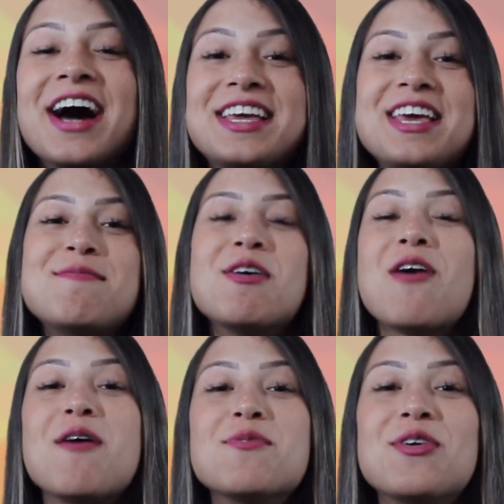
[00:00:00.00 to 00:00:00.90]
Aqui,
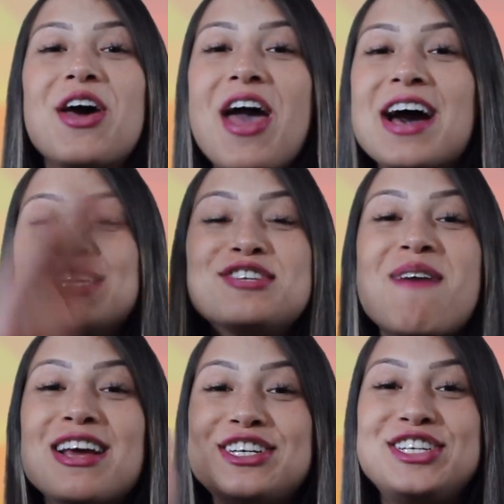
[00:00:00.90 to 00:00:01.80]
meu amor, é
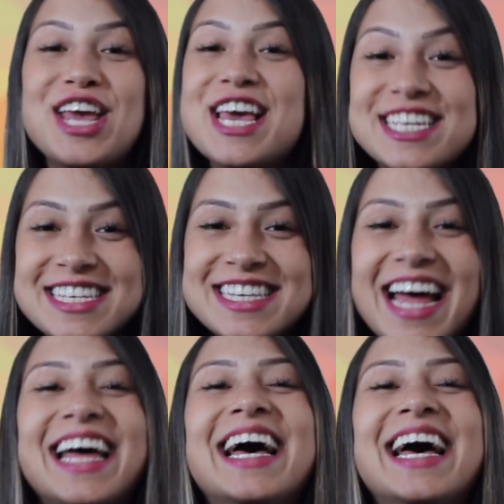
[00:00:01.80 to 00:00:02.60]
antimachista.